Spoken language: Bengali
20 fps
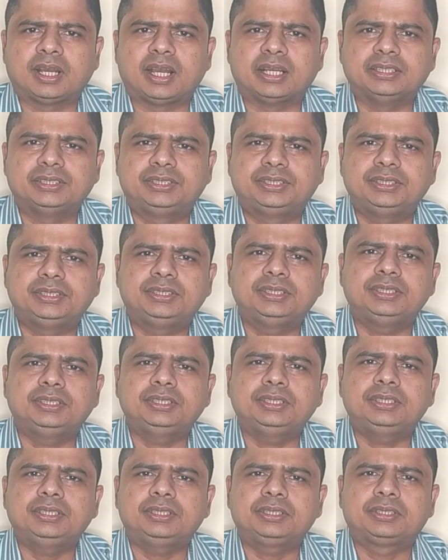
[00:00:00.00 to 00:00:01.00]
আইসিটি
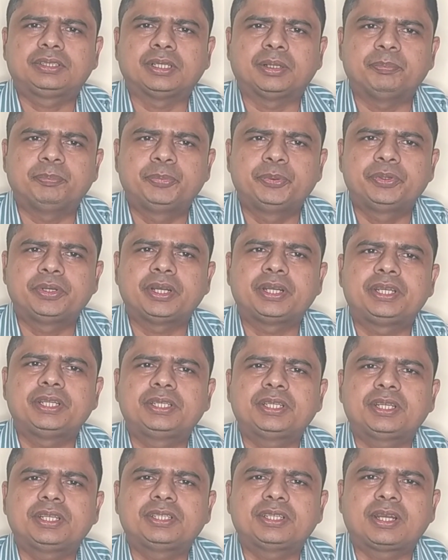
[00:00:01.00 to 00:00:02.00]
কম্পিউটার
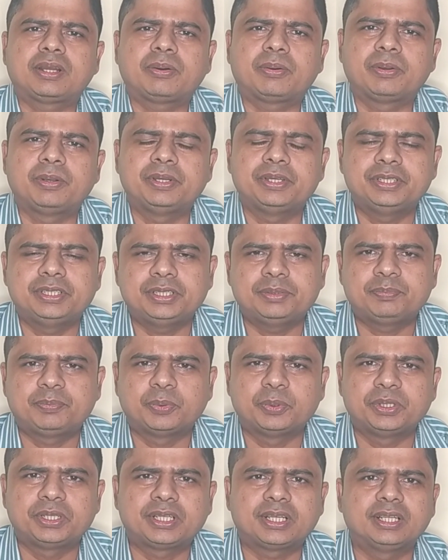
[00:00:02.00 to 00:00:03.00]
টিচারে যারা অলরেডি
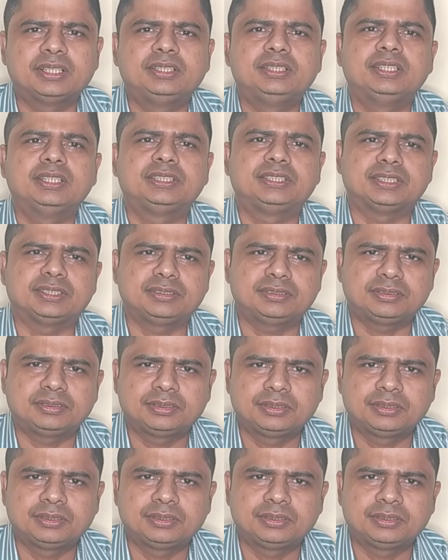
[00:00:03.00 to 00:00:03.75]
পরীক্ষা দিয়েছেন